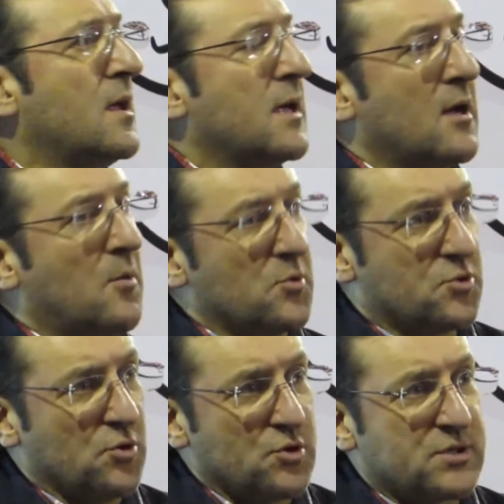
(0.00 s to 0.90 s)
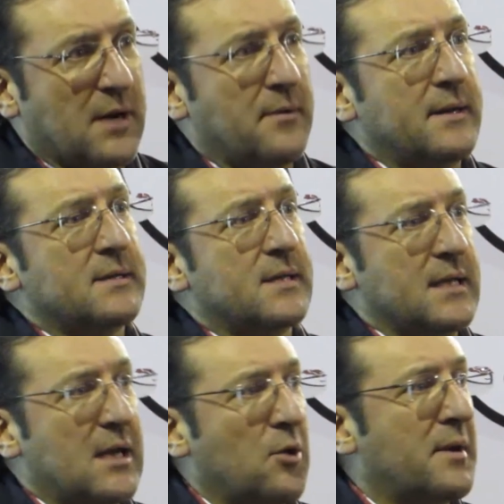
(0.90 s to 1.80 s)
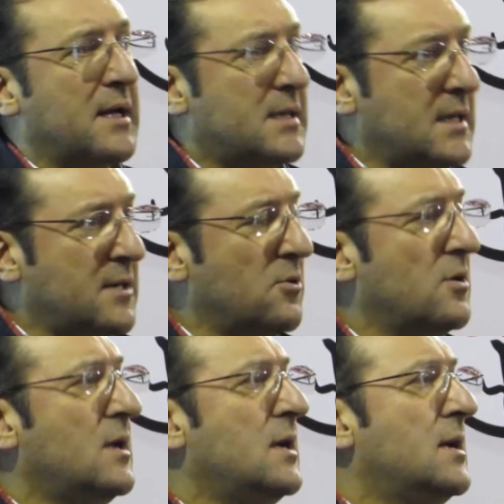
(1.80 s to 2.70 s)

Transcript: que como todos saben tenía el objetivo